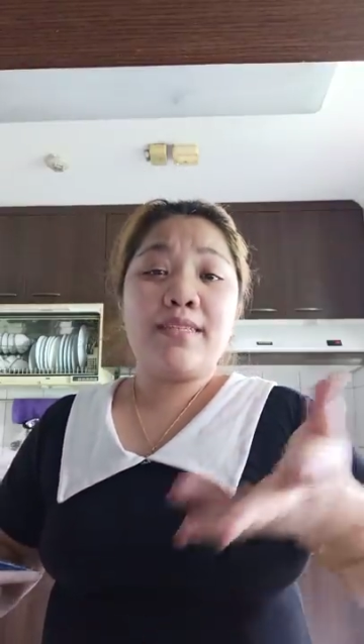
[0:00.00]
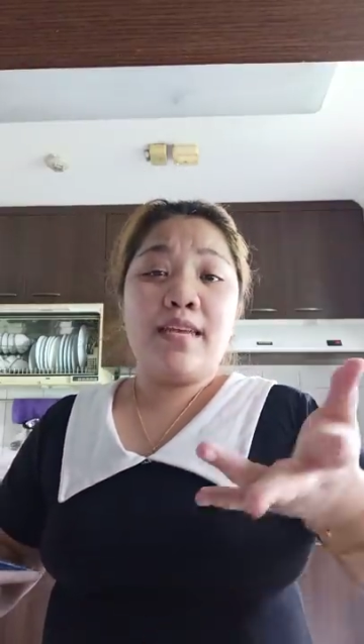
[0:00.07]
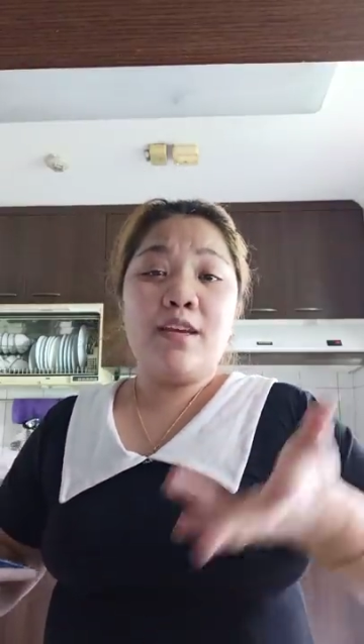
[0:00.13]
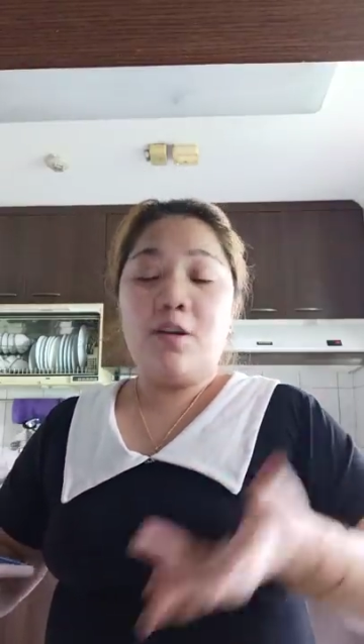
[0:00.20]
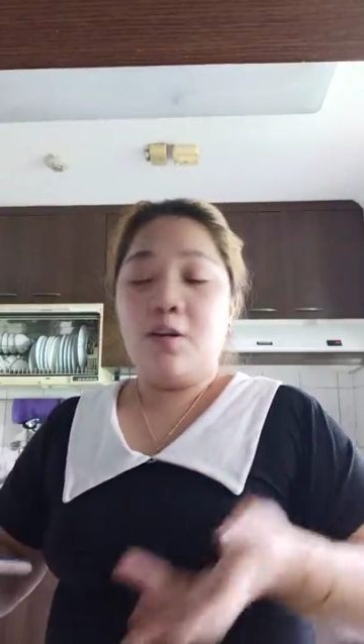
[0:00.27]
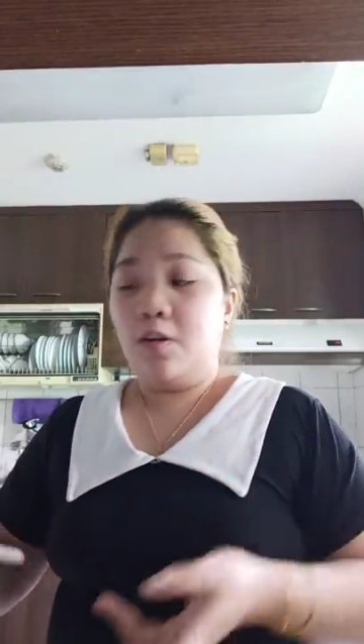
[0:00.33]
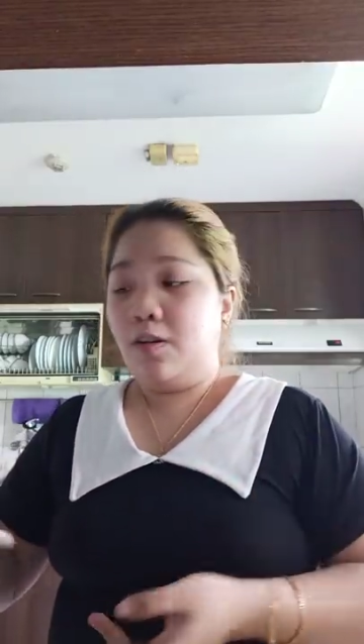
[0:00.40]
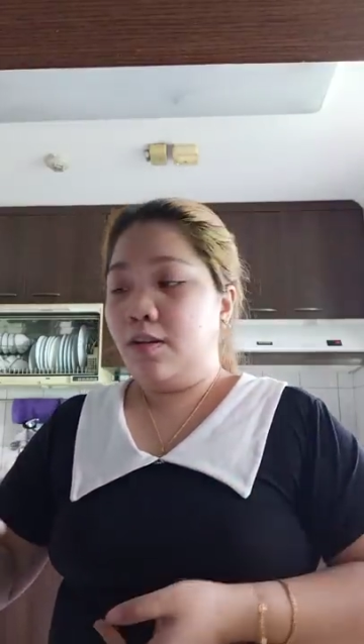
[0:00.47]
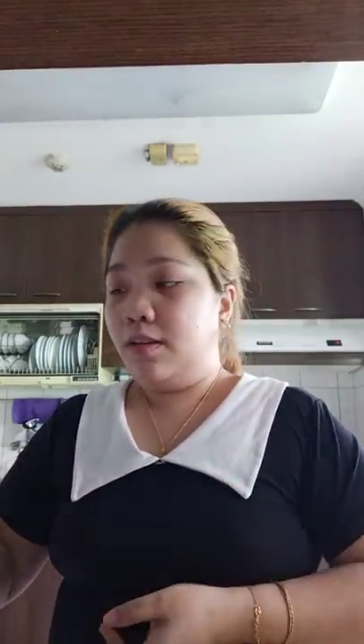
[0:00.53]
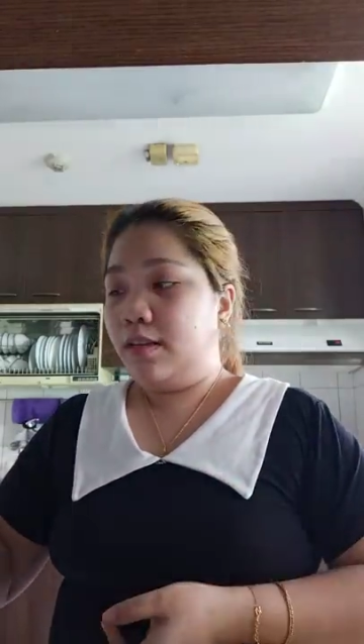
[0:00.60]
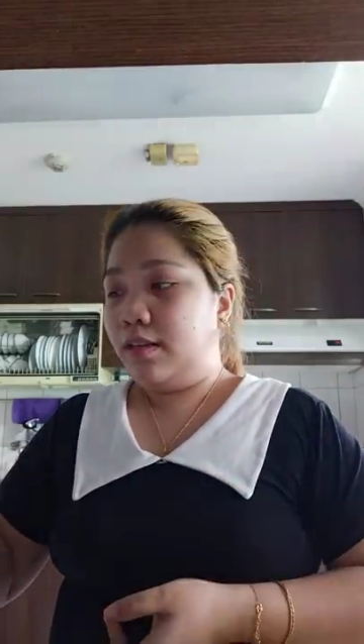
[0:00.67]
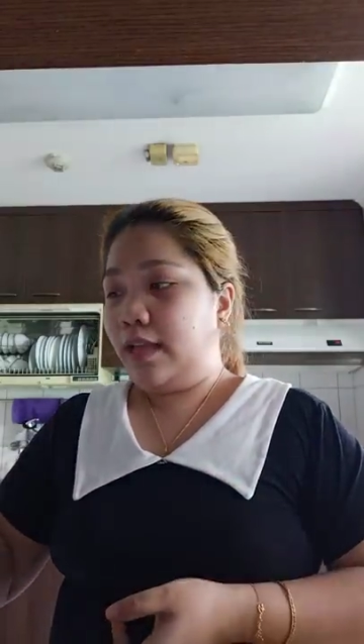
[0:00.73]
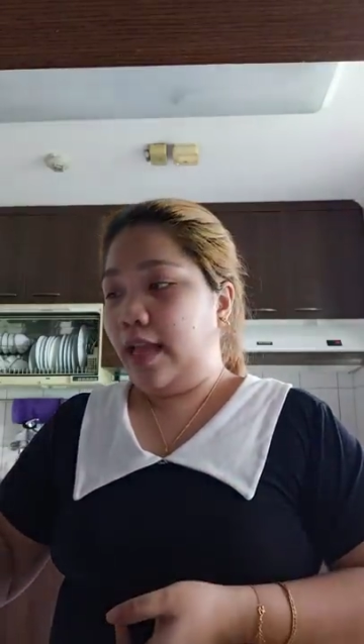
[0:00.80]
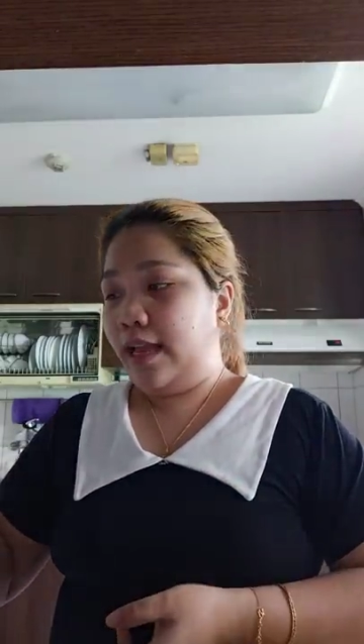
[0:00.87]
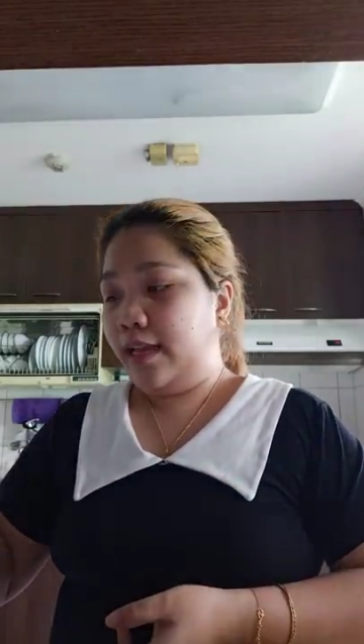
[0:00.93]
sa'yo
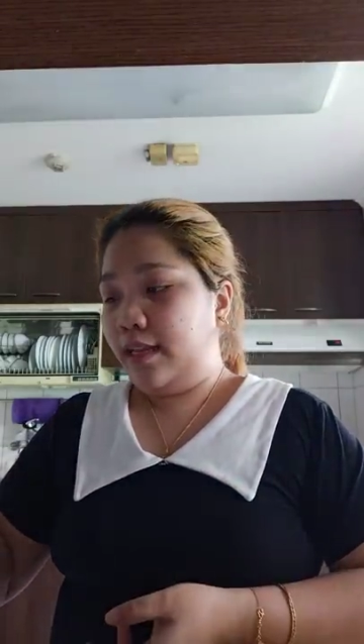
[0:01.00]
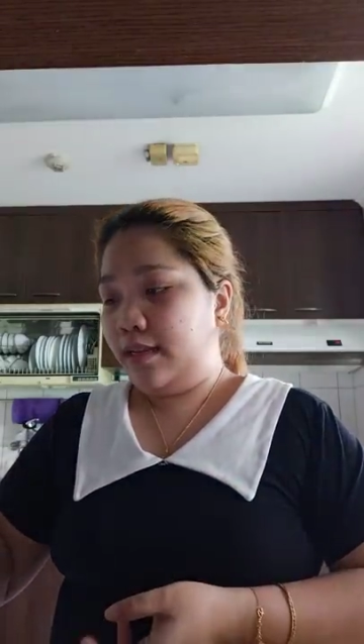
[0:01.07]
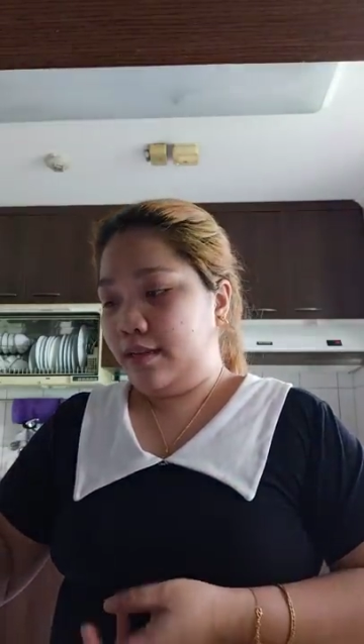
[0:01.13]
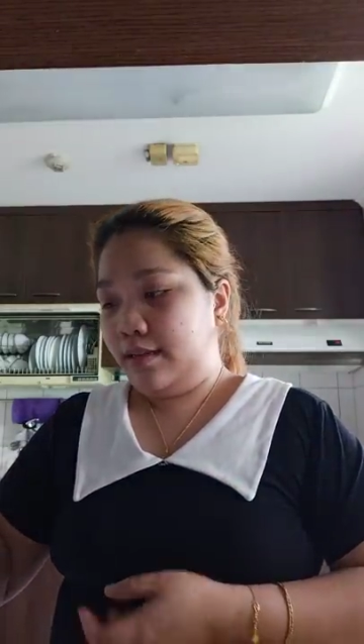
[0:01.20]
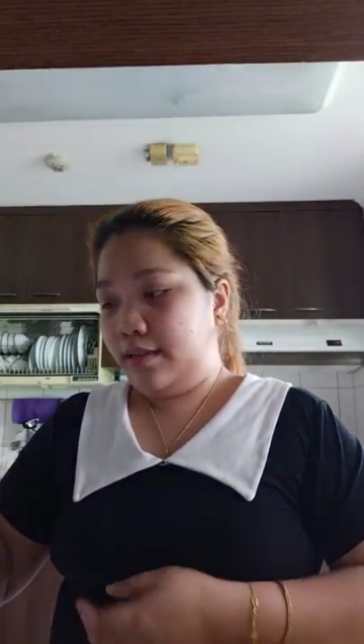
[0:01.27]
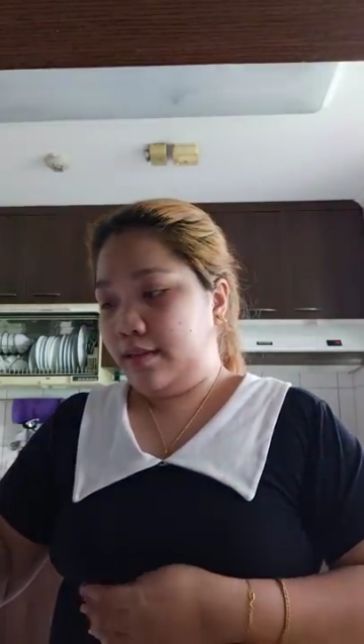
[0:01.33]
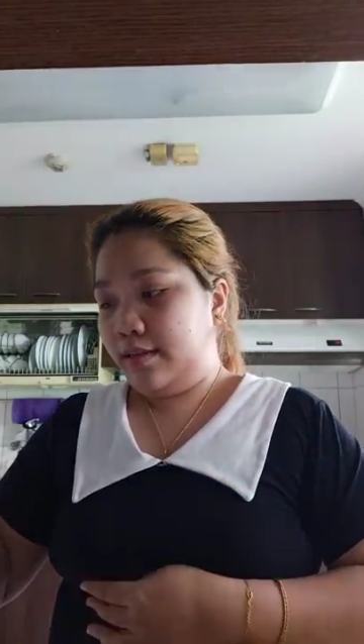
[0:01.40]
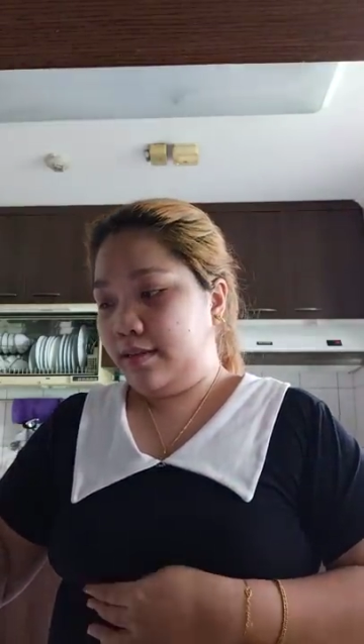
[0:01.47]
dahil